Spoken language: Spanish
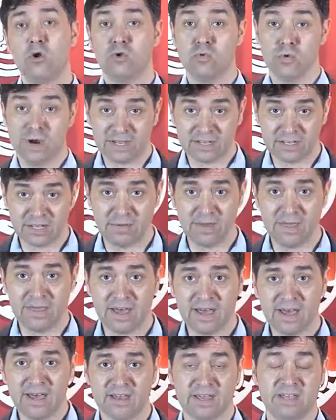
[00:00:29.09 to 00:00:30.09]
Y una
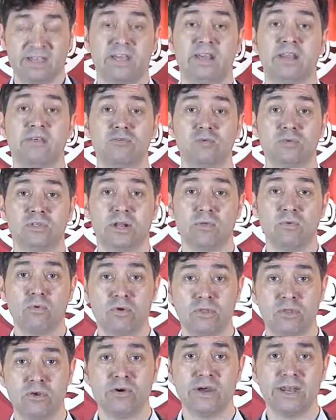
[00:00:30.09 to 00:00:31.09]
actividad que tiene su
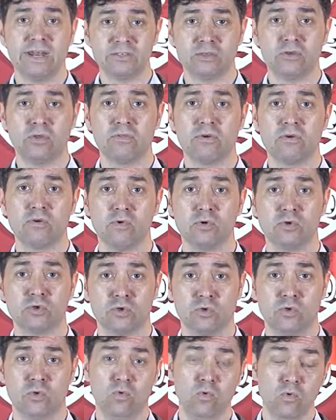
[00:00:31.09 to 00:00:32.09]
traducción en estos dos cursos.